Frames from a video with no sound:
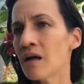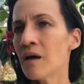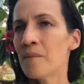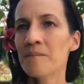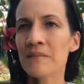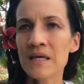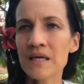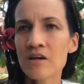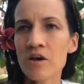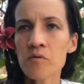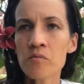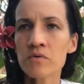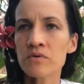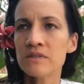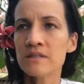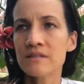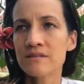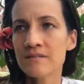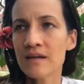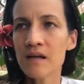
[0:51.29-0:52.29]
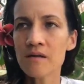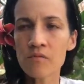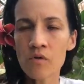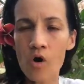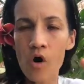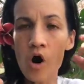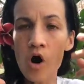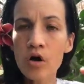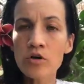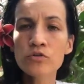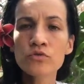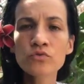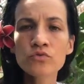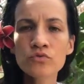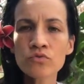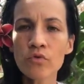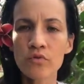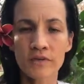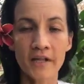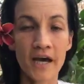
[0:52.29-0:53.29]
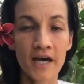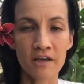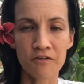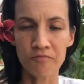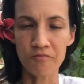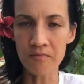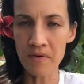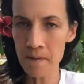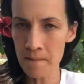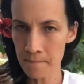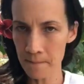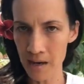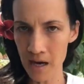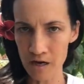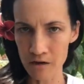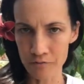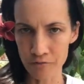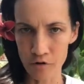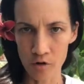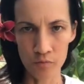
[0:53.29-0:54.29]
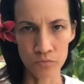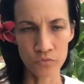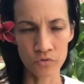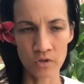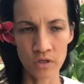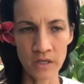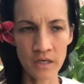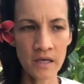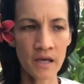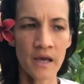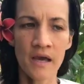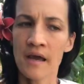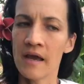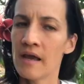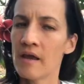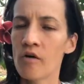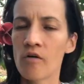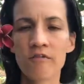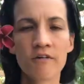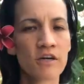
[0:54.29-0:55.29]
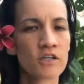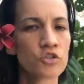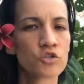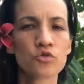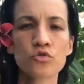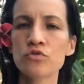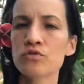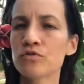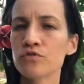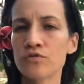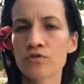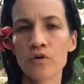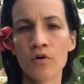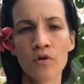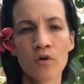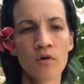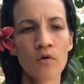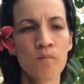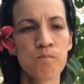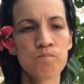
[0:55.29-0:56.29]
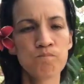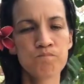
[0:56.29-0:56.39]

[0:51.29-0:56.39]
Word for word: mais comme on est tellement hors de nous, on n'arrive même pas à le formuler et on va juste... Euh,